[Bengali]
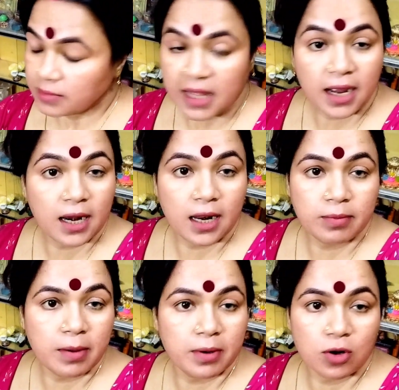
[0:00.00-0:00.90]
দেখালাম
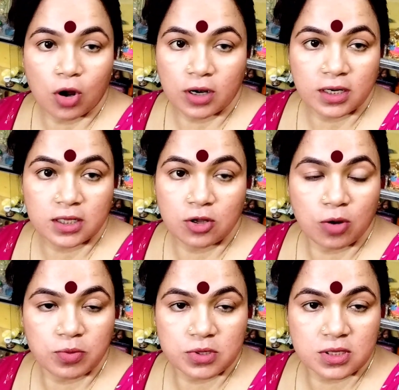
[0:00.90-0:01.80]
আমার ঘরের কি
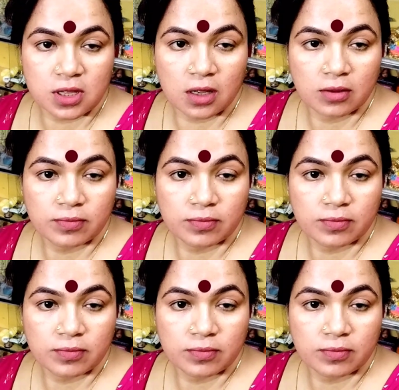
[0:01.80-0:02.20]
অবস্থা